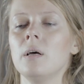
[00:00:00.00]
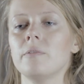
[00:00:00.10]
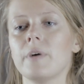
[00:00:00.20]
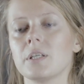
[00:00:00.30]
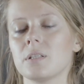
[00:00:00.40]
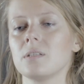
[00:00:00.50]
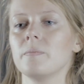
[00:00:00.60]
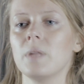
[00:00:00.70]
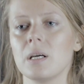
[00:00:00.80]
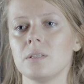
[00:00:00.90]

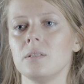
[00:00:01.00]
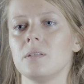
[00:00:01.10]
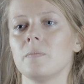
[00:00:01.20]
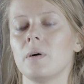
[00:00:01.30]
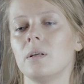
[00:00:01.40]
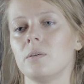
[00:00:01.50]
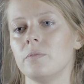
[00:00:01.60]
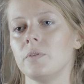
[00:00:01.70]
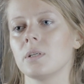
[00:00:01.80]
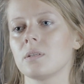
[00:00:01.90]
faszyzm, nazizm, ale
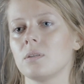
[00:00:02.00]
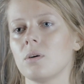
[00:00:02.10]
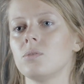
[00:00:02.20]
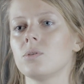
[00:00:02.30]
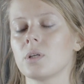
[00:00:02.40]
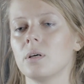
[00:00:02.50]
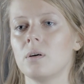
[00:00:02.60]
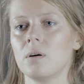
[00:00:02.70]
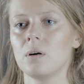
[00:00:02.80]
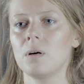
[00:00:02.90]
również to, do
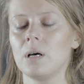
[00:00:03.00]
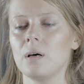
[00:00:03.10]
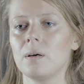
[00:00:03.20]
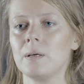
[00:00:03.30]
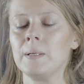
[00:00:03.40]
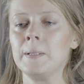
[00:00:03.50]
czego, e,